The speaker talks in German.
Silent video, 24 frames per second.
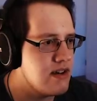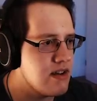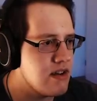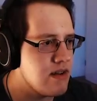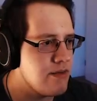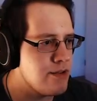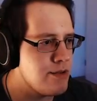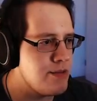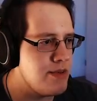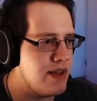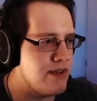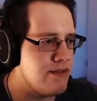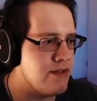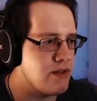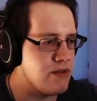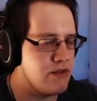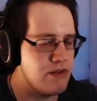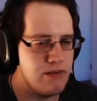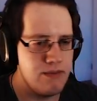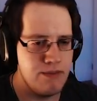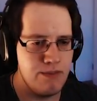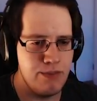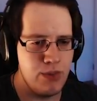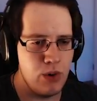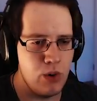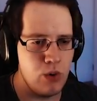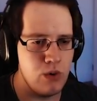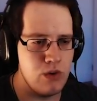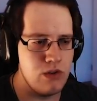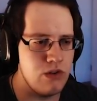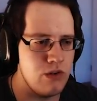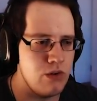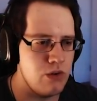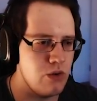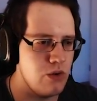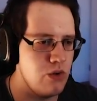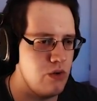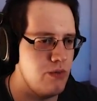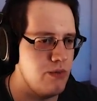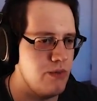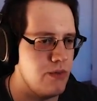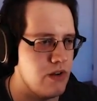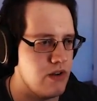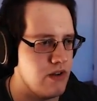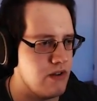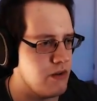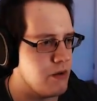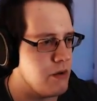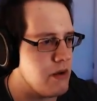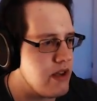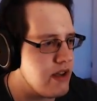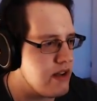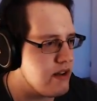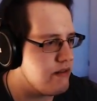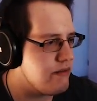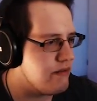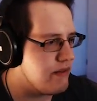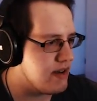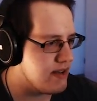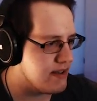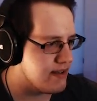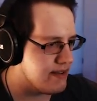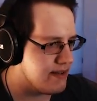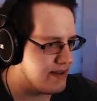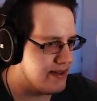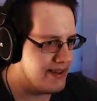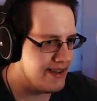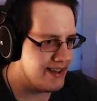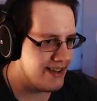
Komm, spiel einfach so ein Brotkrumen oder so. Irgendwas.